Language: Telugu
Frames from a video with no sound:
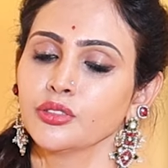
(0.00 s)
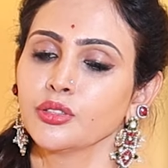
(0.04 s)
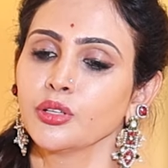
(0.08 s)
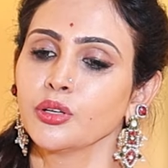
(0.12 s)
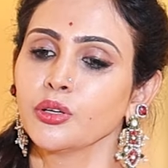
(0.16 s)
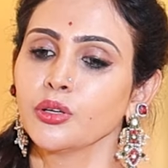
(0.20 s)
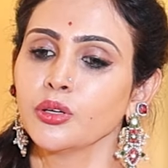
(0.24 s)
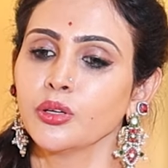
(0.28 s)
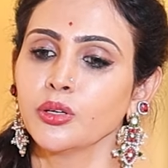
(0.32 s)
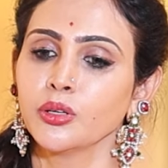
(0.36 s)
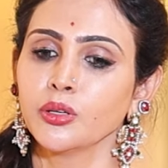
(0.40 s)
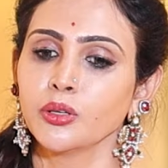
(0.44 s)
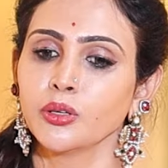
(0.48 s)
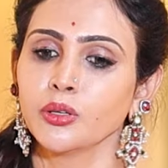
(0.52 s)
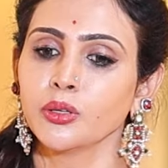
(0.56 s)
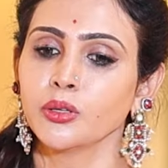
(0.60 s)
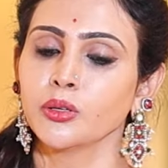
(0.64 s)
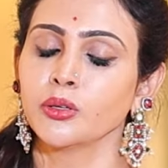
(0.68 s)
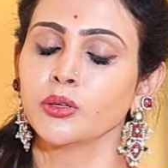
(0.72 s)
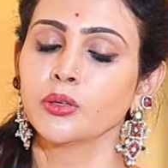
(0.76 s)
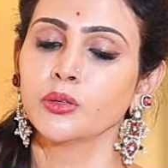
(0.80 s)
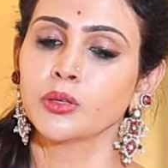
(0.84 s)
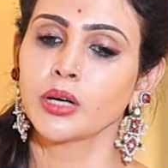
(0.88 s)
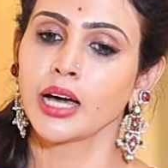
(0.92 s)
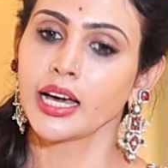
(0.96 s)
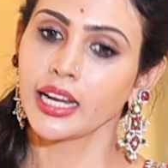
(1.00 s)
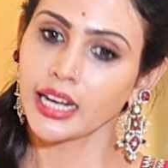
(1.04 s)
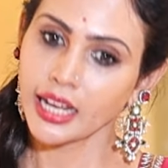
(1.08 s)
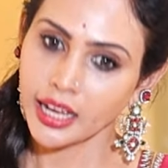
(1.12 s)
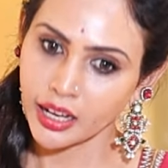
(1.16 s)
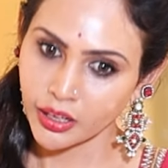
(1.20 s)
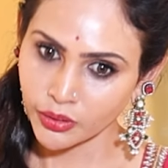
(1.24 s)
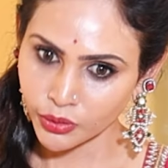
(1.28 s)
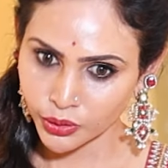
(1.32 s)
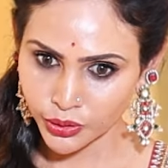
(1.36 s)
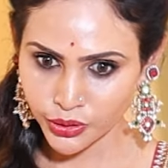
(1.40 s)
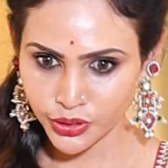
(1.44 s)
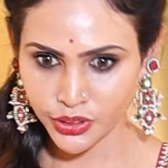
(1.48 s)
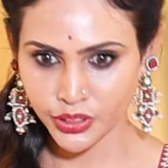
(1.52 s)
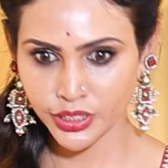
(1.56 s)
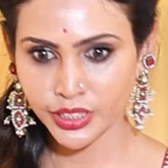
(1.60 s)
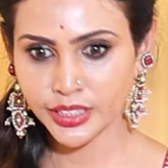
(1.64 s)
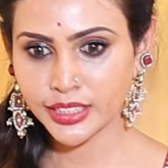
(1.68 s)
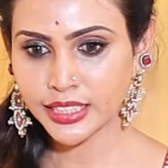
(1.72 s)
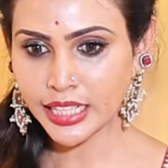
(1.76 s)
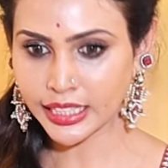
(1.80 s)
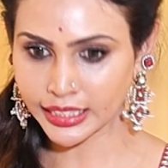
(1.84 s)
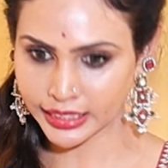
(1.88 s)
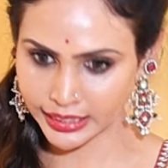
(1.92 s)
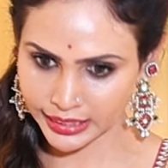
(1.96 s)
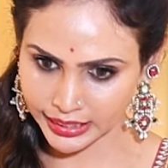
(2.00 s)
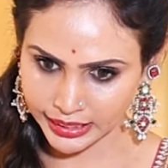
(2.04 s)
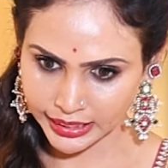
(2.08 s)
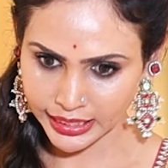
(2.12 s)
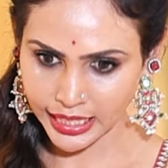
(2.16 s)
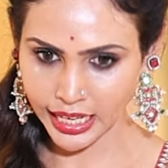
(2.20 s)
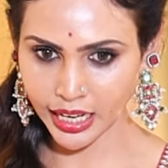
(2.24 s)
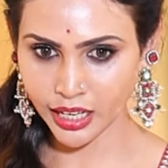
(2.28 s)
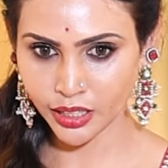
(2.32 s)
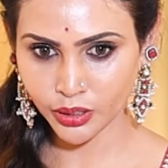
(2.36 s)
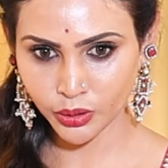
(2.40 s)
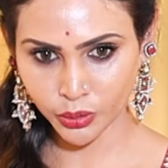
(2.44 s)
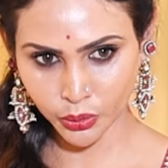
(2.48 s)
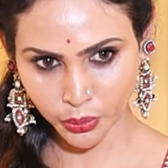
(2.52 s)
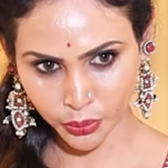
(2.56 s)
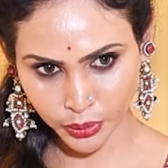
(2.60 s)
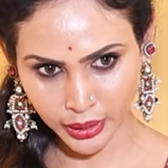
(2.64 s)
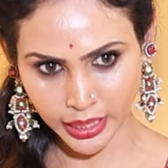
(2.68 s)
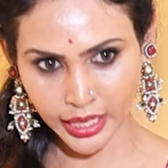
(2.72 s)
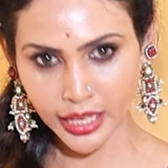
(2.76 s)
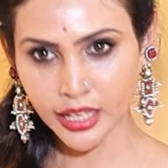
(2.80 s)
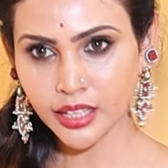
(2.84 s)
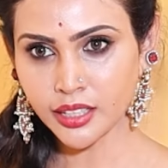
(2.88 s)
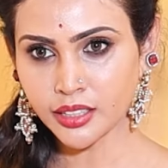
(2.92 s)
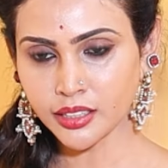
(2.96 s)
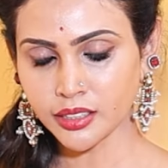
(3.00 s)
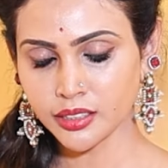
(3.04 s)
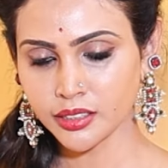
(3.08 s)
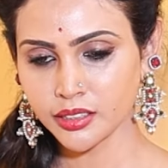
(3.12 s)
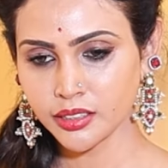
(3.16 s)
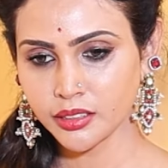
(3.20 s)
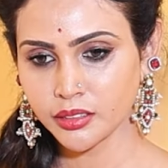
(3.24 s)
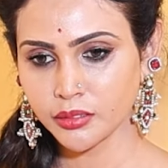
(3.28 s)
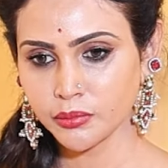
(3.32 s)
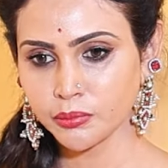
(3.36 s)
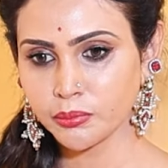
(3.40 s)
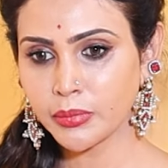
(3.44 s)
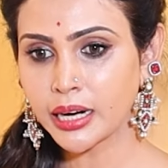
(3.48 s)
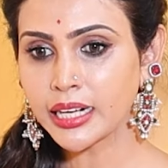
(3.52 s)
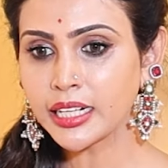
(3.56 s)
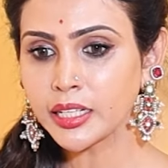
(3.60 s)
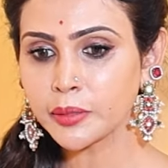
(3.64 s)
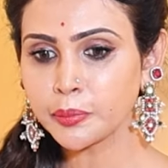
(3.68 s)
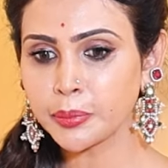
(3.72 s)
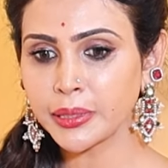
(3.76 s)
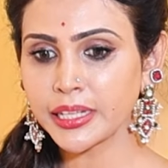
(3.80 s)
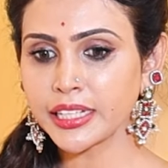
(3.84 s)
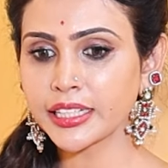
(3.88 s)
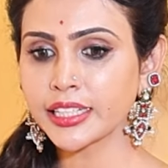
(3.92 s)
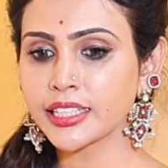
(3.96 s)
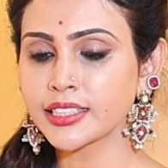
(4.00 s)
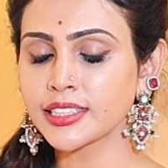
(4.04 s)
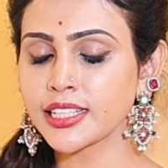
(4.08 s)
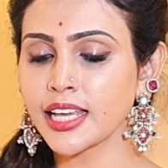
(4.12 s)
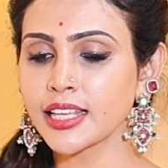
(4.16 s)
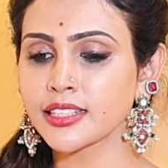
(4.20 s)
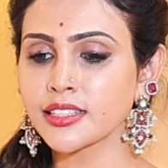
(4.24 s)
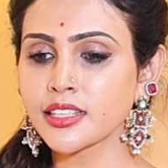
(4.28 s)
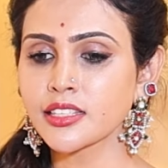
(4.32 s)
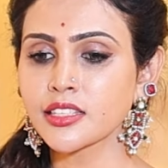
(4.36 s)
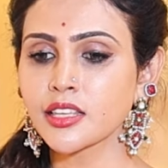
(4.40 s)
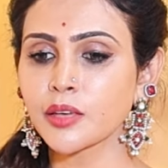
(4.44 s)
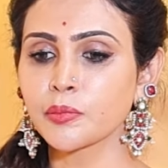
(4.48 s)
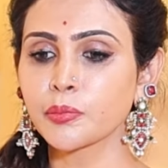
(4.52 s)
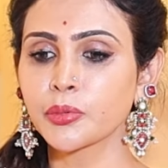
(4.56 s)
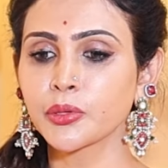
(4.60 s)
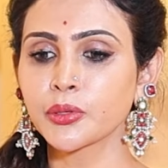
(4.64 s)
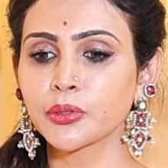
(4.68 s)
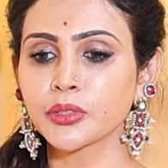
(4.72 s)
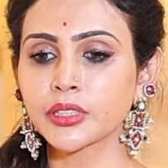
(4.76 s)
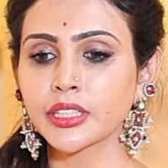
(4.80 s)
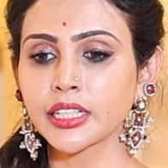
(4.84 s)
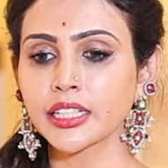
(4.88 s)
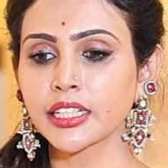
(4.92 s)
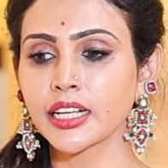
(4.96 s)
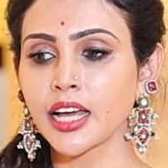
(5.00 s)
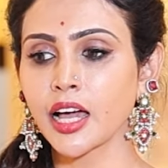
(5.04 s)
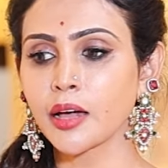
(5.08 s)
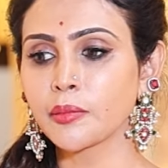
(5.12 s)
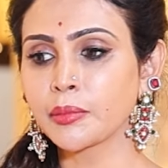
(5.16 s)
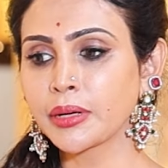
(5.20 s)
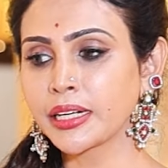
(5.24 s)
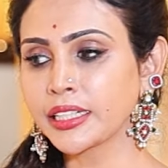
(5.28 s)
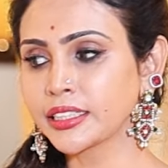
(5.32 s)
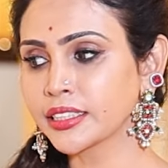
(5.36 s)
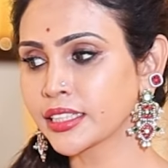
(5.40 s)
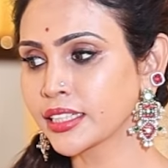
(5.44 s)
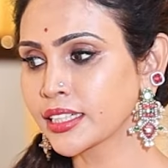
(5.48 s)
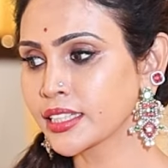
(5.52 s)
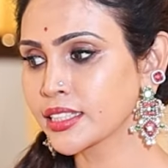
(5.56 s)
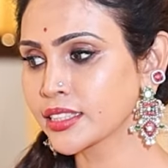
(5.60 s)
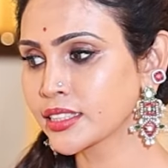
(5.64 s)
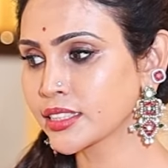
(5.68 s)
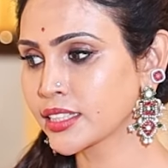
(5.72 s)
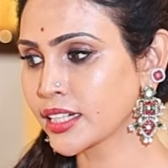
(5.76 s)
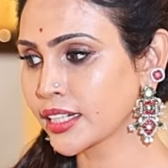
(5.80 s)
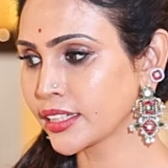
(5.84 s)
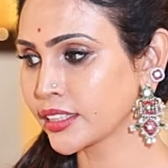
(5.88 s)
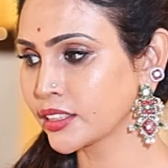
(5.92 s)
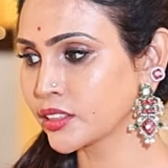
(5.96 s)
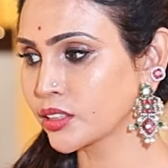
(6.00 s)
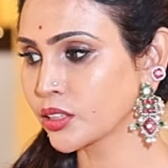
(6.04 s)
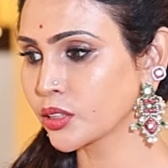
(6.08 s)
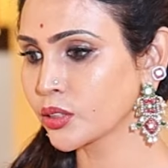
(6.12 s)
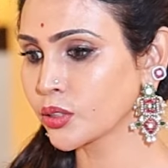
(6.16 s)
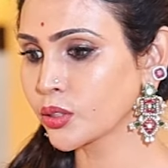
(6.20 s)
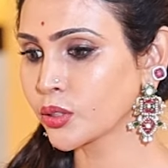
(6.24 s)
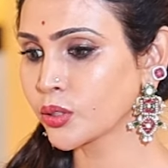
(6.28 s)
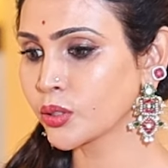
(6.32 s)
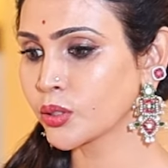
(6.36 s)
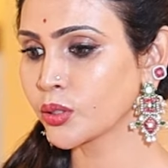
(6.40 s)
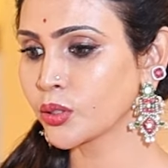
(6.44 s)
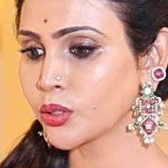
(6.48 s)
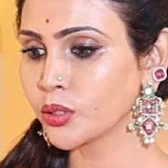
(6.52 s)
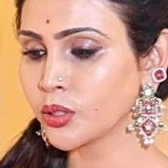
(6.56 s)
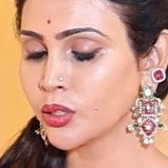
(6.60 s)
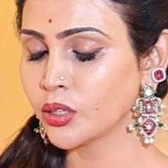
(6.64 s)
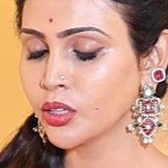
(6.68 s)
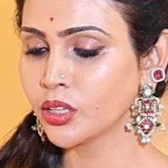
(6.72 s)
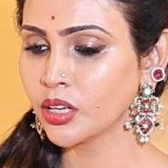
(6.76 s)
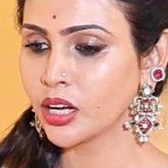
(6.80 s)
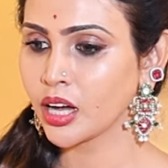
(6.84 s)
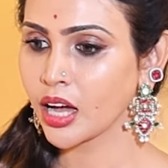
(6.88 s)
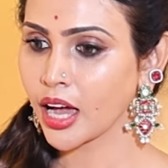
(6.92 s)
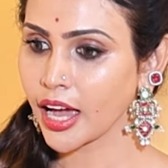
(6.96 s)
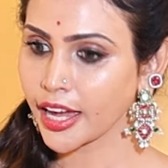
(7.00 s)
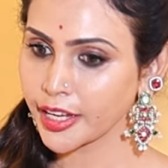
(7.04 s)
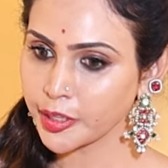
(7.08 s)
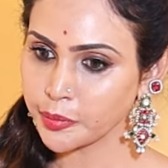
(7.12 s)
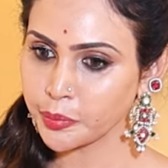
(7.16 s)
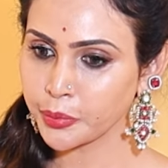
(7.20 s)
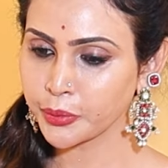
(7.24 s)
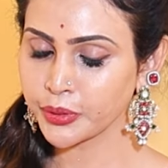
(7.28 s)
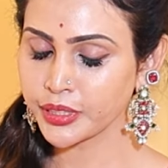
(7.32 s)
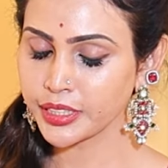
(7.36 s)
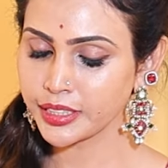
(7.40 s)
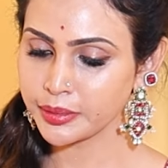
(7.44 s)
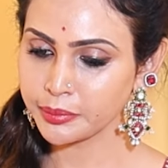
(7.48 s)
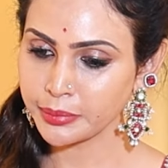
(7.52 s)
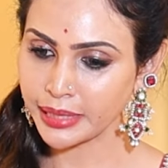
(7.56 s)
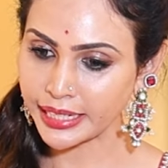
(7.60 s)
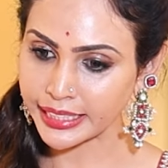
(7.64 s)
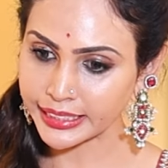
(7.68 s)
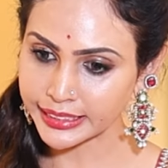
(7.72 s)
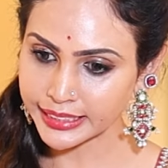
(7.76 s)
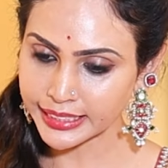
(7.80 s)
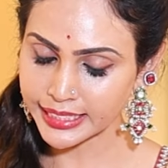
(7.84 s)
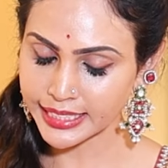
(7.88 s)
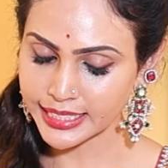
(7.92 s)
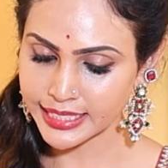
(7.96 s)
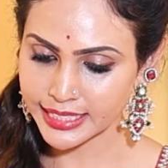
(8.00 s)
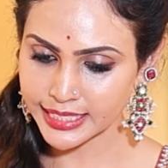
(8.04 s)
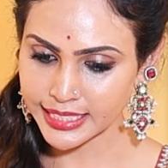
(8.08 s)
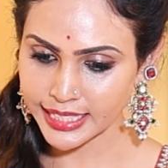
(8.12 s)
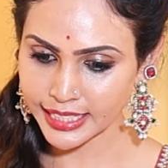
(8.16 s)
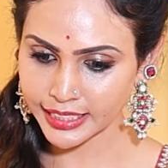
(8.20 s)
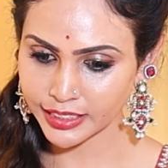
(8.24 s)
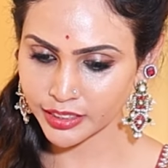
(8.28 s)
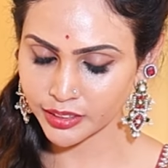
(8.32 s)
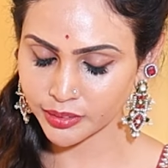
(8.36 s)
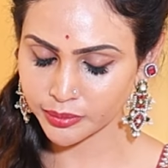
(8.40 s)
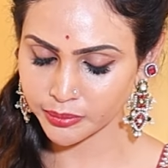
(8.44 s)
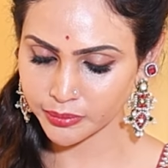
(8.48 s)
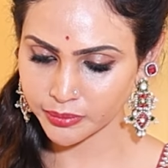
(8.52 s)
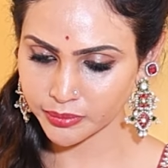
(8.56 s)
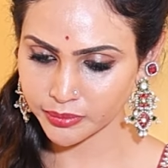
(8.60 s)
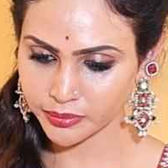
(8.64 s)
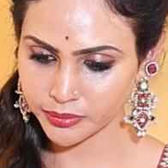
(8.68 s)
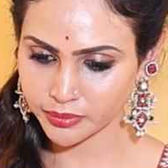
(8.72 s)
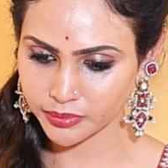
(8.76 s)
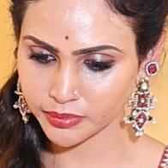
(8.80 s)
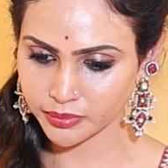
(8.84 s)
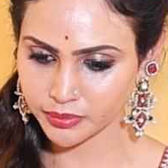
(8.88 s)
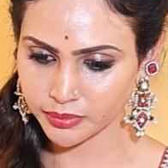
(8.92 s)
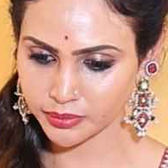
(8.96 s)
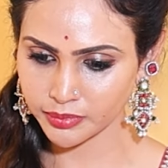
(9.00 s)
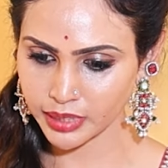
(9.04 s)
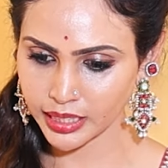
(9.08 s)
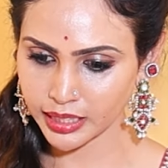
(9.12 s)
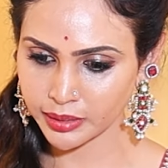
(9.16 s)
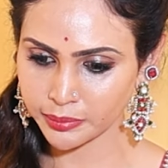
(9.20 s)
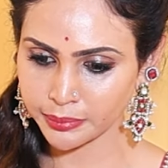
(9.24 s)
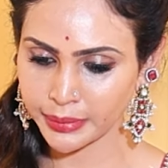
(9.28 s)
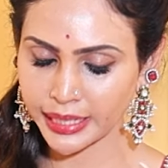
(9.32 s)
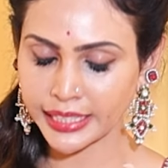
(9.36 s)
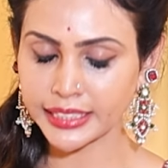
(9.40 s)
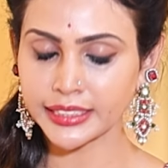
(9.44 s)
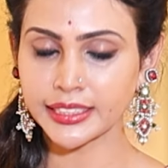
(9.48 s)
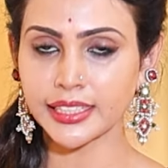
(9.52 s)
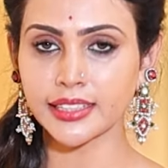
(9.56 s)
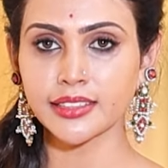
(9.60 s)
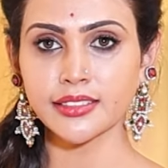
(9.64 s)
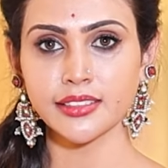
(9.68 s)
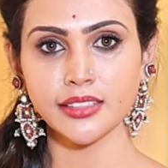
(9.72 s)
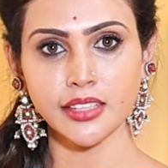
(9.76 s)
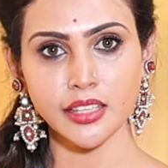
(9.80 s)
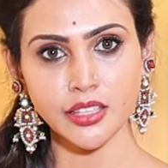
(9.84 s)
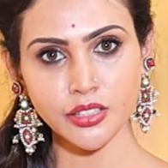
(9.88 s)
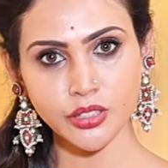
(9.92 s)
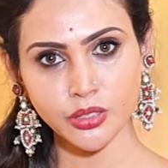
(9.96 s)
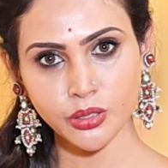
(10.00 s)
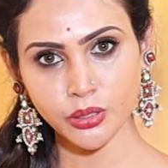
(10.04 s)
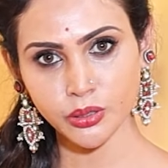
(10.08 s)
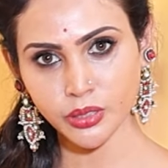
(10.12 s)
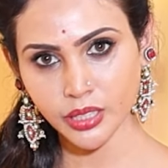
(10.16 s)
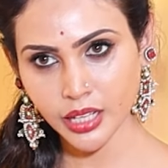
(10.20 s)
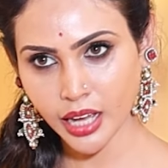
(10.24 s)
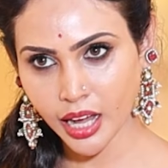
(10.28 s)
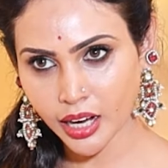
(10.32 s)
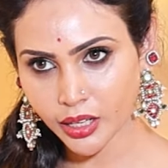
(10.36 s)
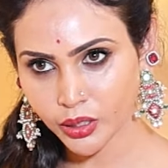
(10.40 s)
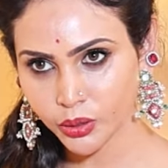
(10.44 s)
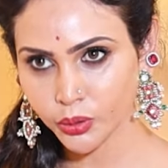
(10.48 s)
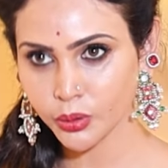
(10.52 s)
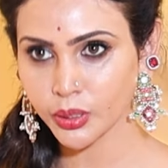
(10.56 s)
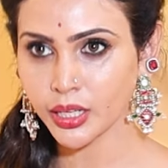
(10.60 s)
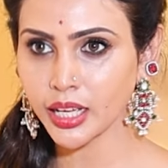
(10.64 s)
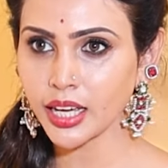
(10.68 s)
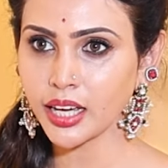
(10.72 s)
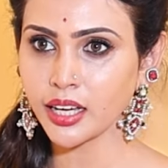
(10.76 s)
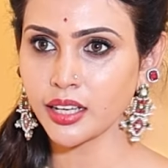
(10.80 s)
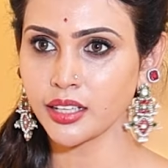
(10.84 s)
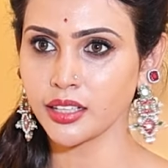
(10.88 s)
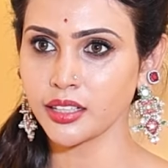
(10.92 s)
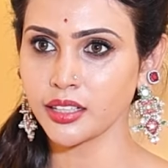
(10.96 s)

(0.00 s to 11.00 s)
సో అలా వచ్చి తగ్గినా కూడా మళ్ళీ పెరిగే ఛాన్సెస్ ఎప్పుడు ఉంటాయి నా మెయింటెనెన్స్ డైట్లో అయిపోయి మెయింటెనెన్స్ డైట్ మనం మెయింటైన్ చేస్తున్నా కూడా